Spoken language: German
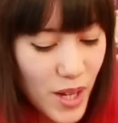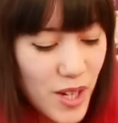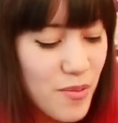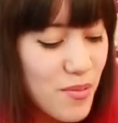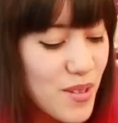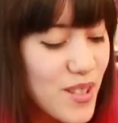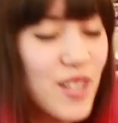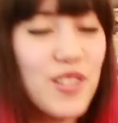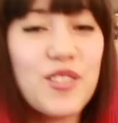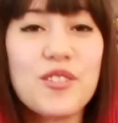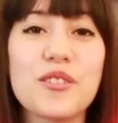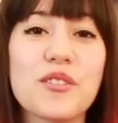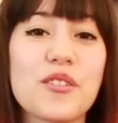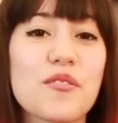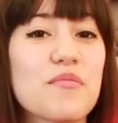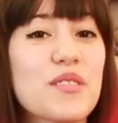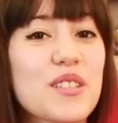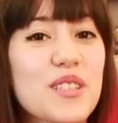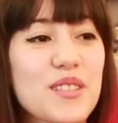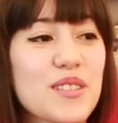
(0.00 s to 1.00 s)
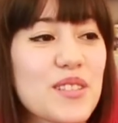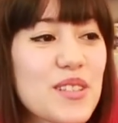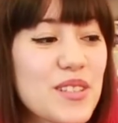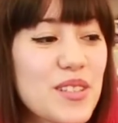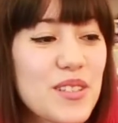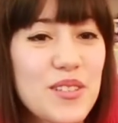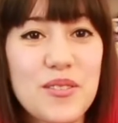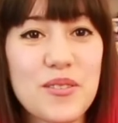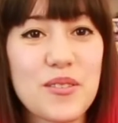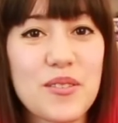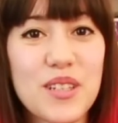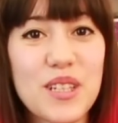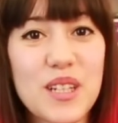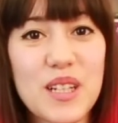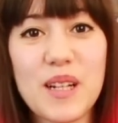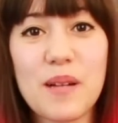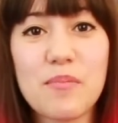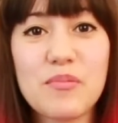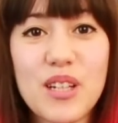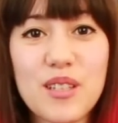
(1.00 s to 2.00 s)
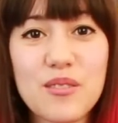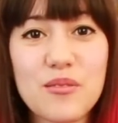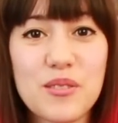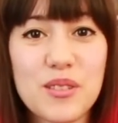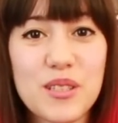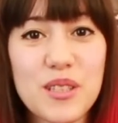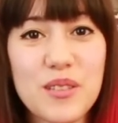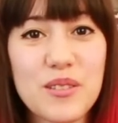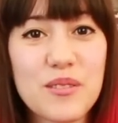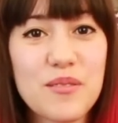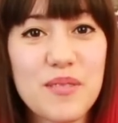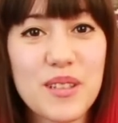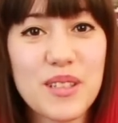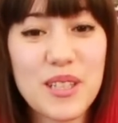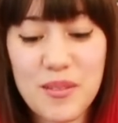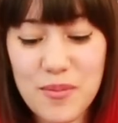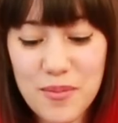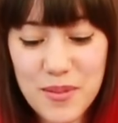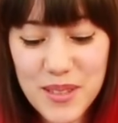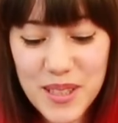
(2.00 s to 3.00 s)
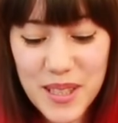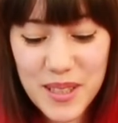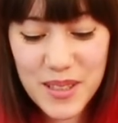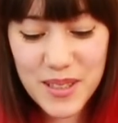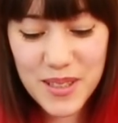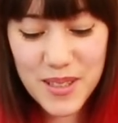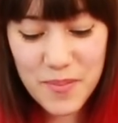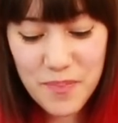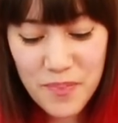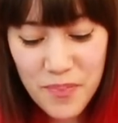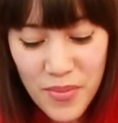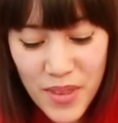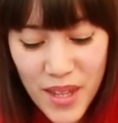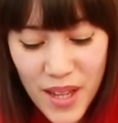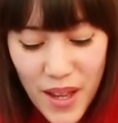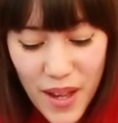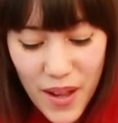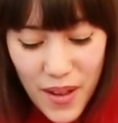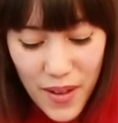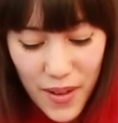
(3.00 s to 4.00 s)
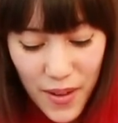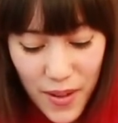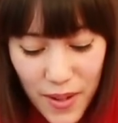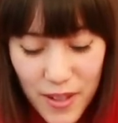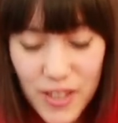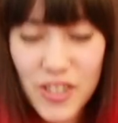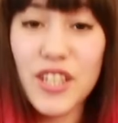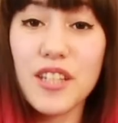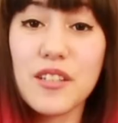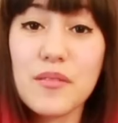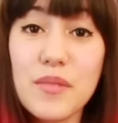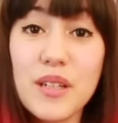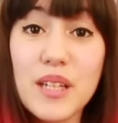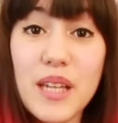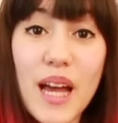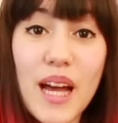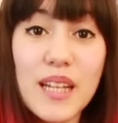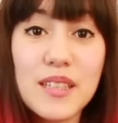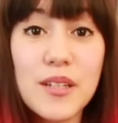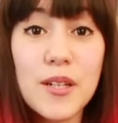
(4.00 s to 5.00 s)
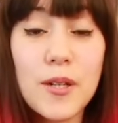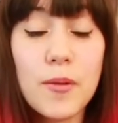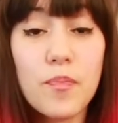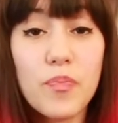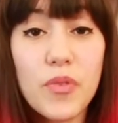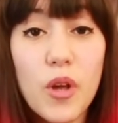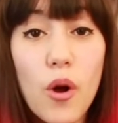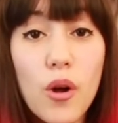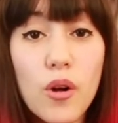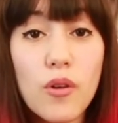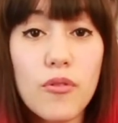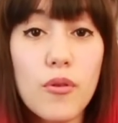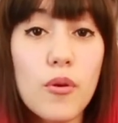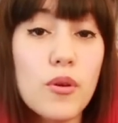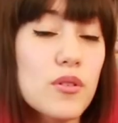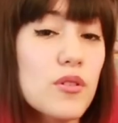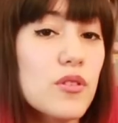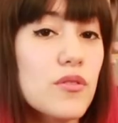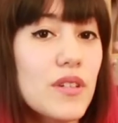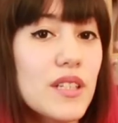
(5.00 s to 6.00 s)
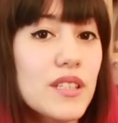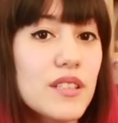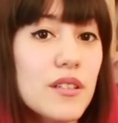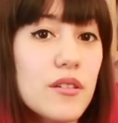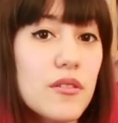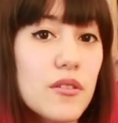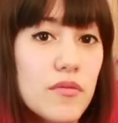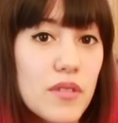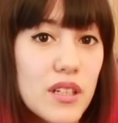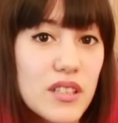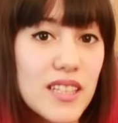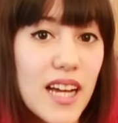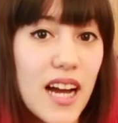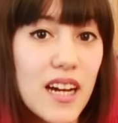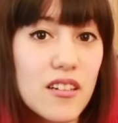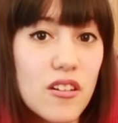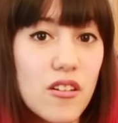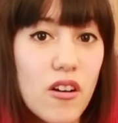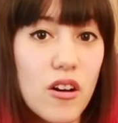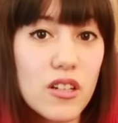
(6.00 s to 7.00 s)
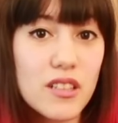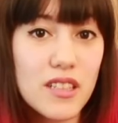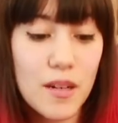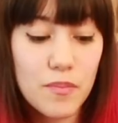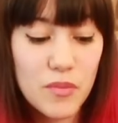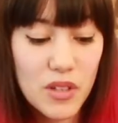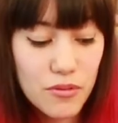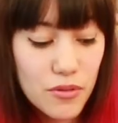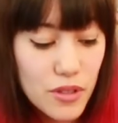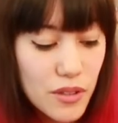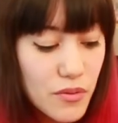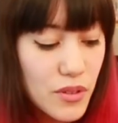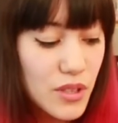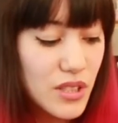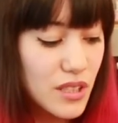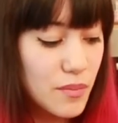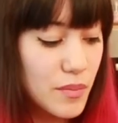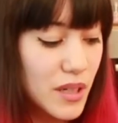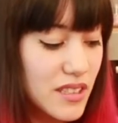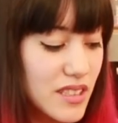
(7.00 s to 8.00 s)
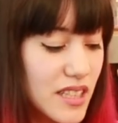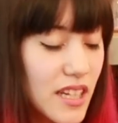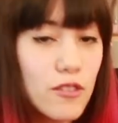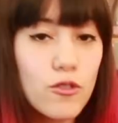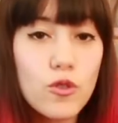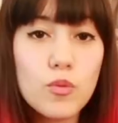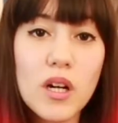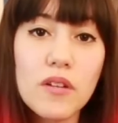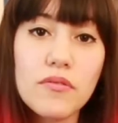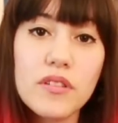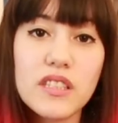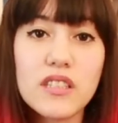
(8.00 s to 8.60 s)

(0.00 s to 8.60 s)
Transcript: Ich bin sehr stolz auf mich, dass das hier so geklappt hat, ohne dass irgendwas explodiert ist. Äh, schickt mir gerne eure Fotos, falls ihr irgendwas nachgekocht habt. Da freuen wir uns immer sehr drüber.